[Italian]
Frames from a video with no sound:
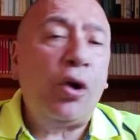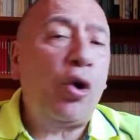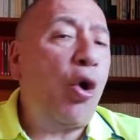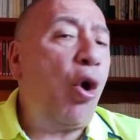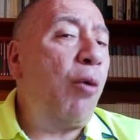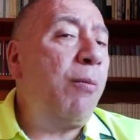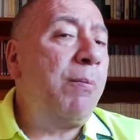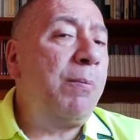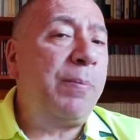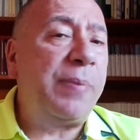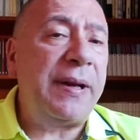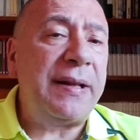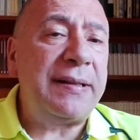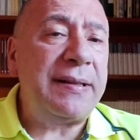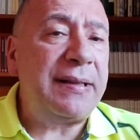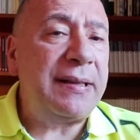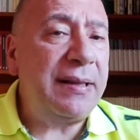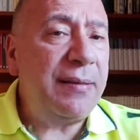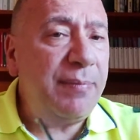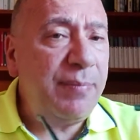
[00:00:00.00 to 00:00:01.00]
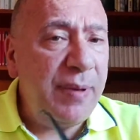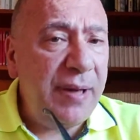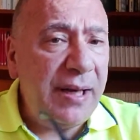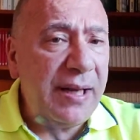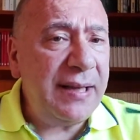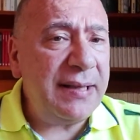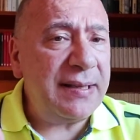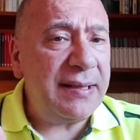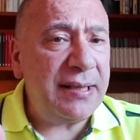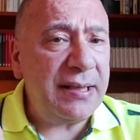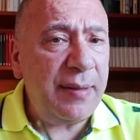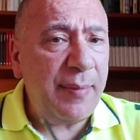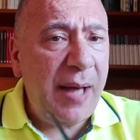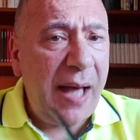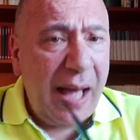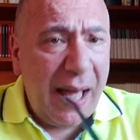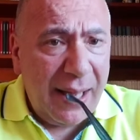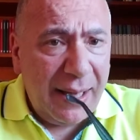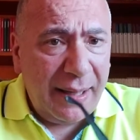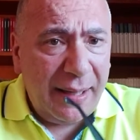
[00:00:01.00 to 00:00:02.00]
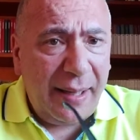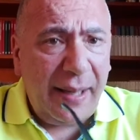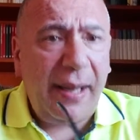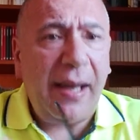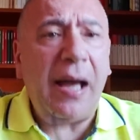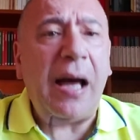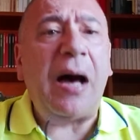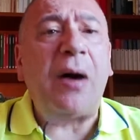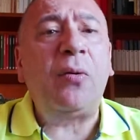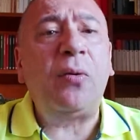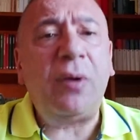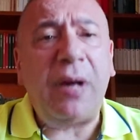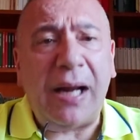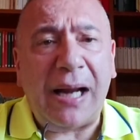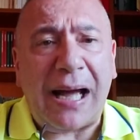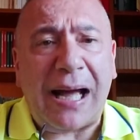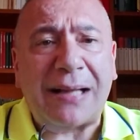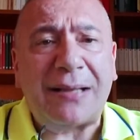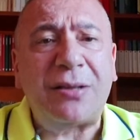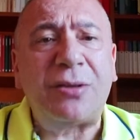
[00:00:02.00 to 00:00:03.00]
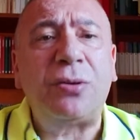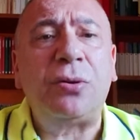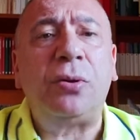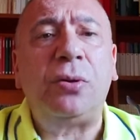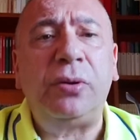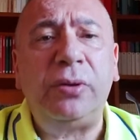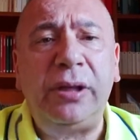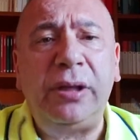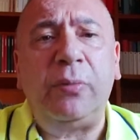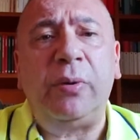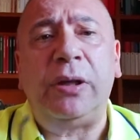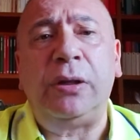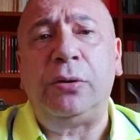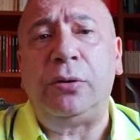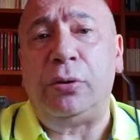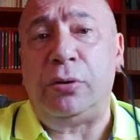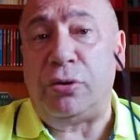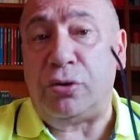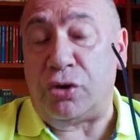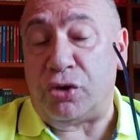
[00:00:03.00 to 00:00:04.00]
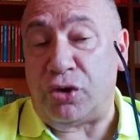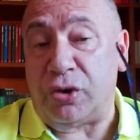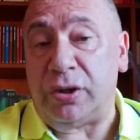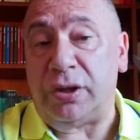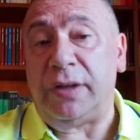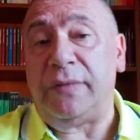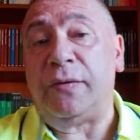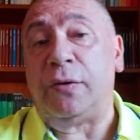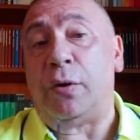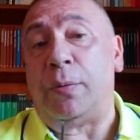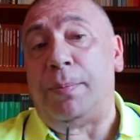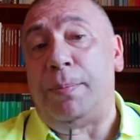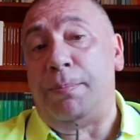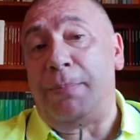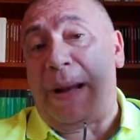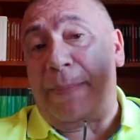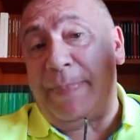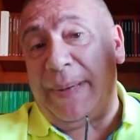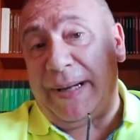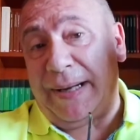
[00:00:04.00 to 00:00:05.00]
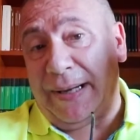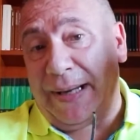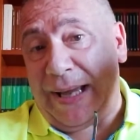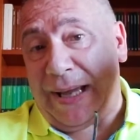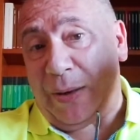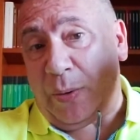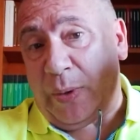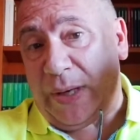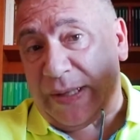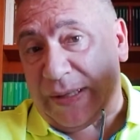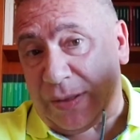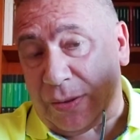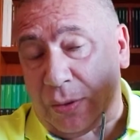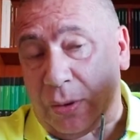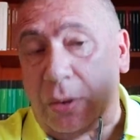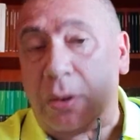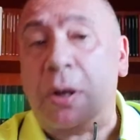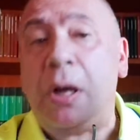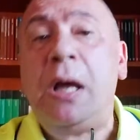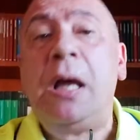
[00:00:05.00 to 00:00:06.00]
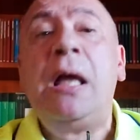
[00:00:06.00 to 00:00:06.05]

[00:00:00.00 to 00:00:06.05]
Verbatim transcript: comprensibilissima anche a un ragazzo di quinto liceo scientifico. Ma perché questo?